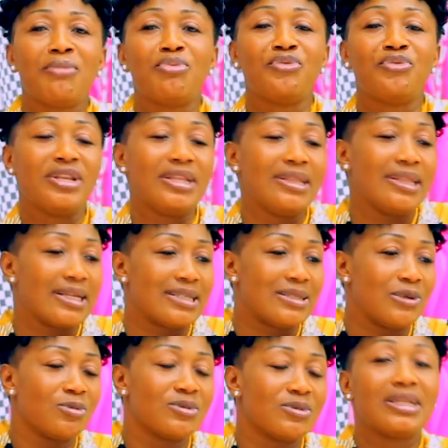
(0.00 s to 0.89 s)
pour venir
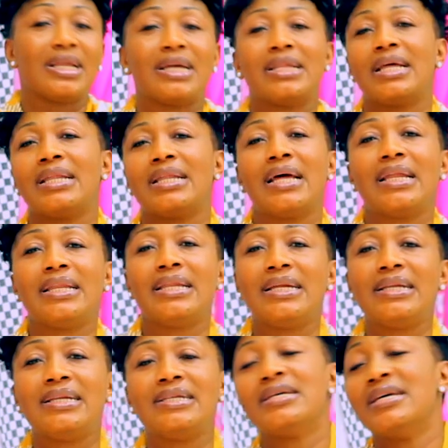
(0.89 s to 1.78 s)
danser comme ça dans,
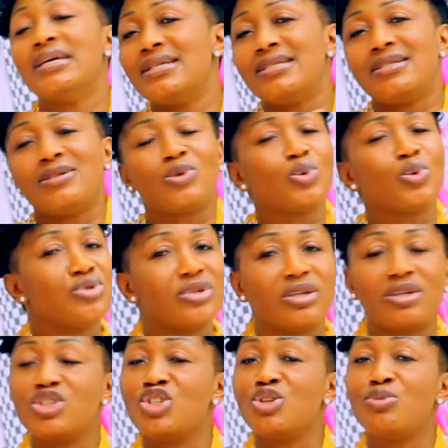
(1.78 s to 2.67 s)
dans, C'est tout
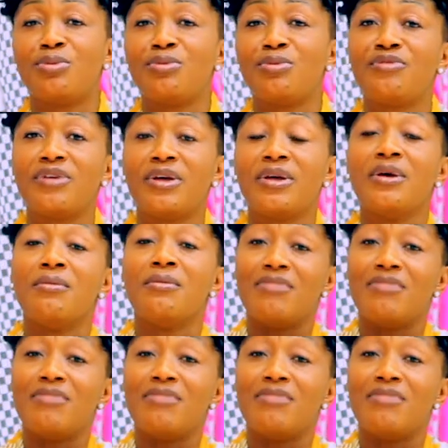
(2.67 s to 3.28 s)
ce que je ne peux plus faire.